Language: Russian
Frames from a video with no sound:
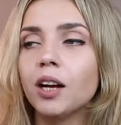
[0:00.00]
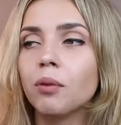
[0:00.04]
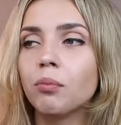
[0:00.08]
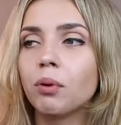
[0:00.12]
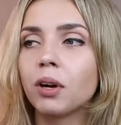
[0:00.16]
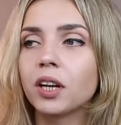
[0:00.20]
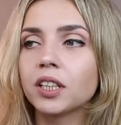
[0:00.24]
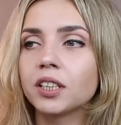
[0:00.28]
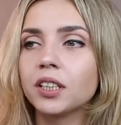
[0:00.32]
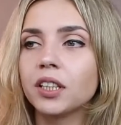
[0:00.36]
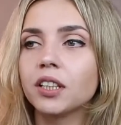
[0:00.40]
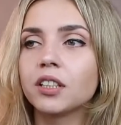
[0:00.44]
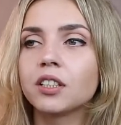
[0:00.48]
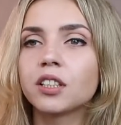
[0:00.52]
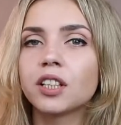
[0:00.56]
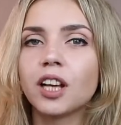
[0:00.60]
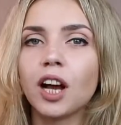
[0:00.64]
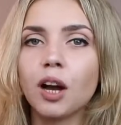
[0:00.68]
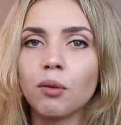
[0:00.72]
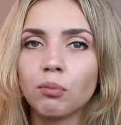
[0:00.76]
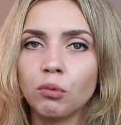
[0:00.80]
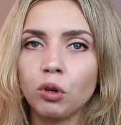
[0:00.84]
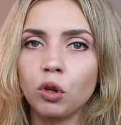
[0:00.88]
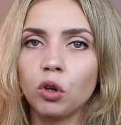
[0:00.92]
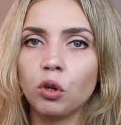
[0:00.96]
показать
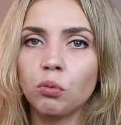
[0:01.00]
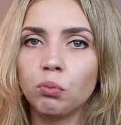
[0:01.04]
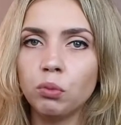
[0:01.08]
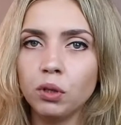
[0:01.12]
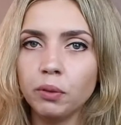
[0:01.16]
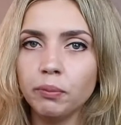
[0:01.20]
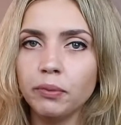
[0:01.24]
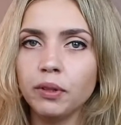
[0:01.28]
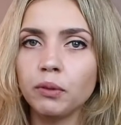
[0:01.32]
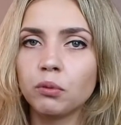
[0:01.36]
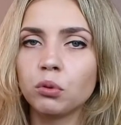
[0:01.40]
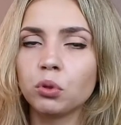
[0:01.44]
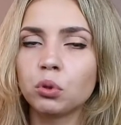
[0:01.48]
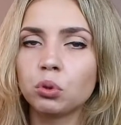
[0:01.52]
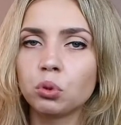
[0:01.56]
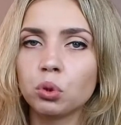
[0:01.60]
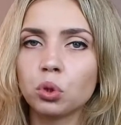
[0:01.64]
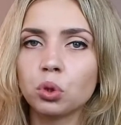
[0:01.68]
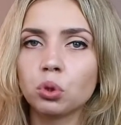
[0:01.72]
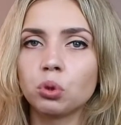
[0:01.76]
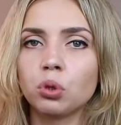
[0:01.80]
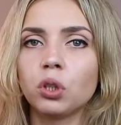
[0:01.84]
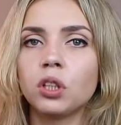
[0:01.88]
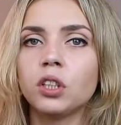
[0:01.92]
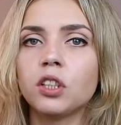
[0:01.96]
самые любимые, вот то,
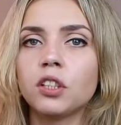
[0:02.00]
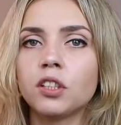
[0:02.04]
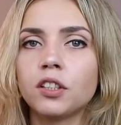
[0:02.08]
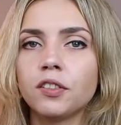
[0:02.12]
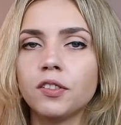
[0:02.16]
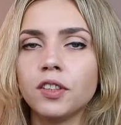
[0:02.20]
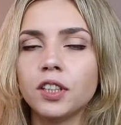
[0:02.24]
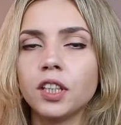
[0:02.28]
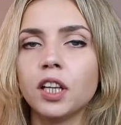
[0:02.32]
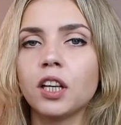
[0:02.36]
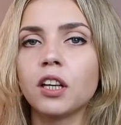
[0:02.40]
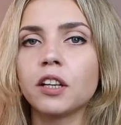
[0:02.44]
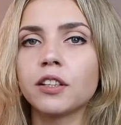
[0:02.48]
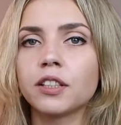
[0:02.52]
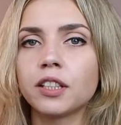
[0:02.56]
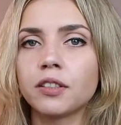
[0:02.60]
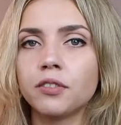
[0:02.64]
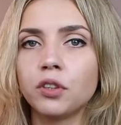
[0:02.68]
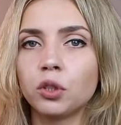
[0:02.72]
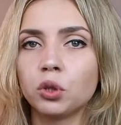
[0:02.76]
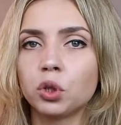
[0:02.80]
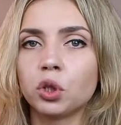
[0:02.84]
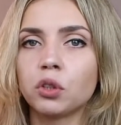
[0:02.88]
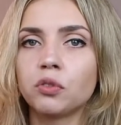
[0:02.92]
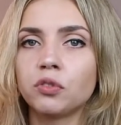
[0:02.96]
что я действительно
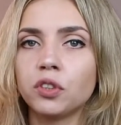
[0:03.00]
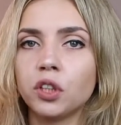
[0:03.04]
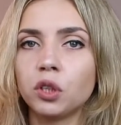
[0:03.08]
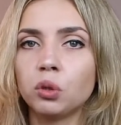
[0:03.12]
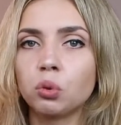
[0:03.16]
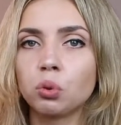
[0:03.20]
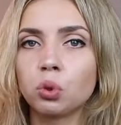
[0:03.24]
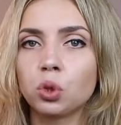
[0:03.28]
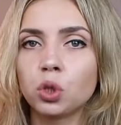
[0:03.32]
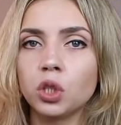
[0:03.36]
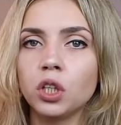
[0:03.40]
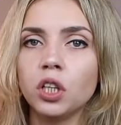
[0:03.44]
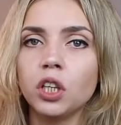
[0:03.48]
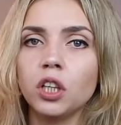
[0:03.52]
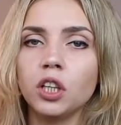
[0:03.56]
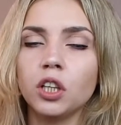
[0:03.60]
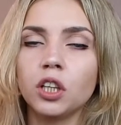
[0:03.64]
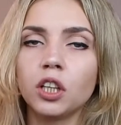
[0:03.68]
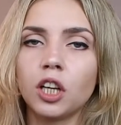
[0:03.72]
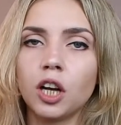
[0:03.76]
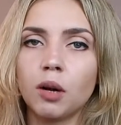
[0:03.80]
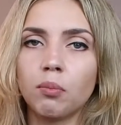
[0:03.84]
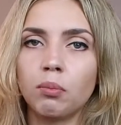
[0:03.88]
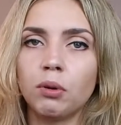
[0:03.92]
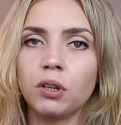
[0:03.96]
советую от всей души и ни
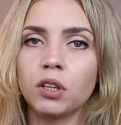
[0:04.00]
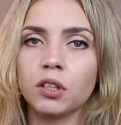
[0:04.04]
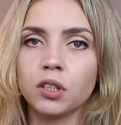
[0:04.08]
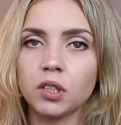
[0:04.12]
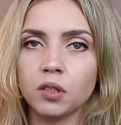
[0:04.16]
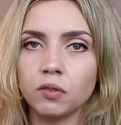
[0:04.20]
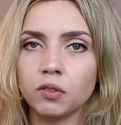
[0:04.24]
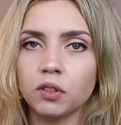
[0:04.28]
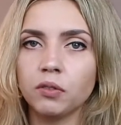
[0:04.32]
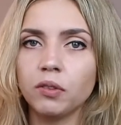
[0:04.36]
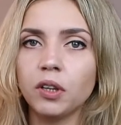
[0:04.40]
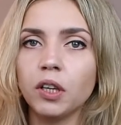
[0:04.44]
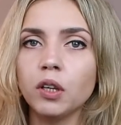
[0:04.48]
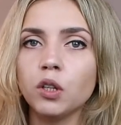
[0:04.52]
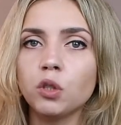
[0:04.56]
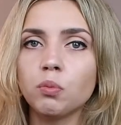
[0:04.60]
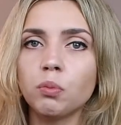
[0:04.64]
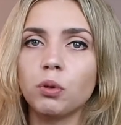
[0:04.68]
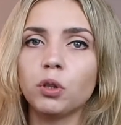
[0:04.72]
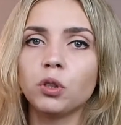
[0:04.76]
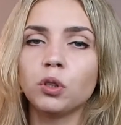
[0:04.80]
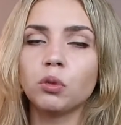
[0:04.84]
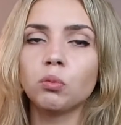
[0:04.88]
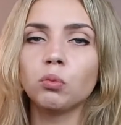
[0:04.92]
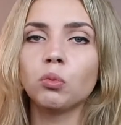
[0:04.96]
капли не сомневаюсь,
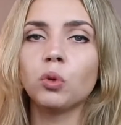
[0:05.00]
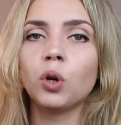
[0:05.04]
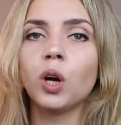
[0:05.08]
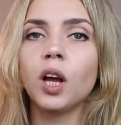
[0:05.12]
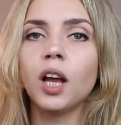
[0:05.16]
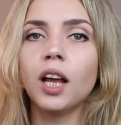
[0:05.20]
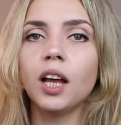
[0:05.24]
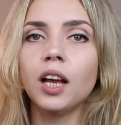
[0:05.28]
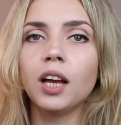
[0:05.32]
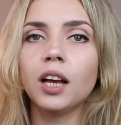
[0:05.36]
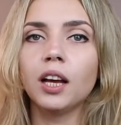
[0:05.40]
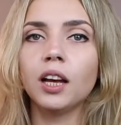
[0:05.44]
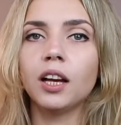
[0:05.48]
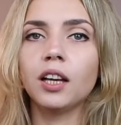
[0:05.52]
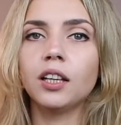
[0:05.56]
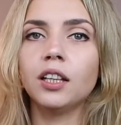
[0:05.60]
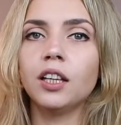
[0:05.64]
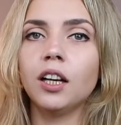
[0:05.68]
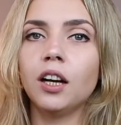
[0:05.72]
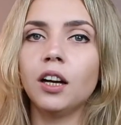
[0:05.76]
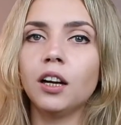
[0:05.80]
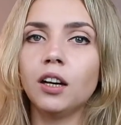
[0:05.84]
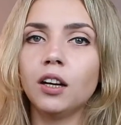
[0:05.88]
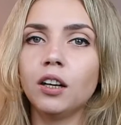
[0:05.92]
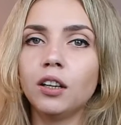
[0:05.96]
поэтому
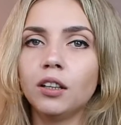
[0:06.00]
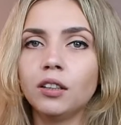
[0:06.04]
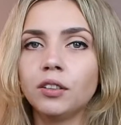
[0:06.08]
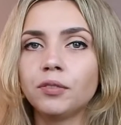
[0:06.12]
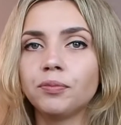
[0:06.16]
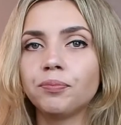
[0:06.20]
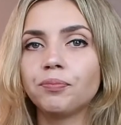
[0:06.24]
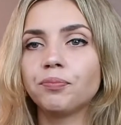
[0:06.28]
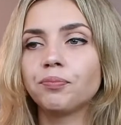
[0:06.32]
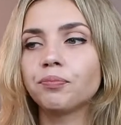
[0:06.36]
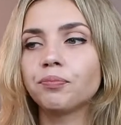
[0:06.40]
я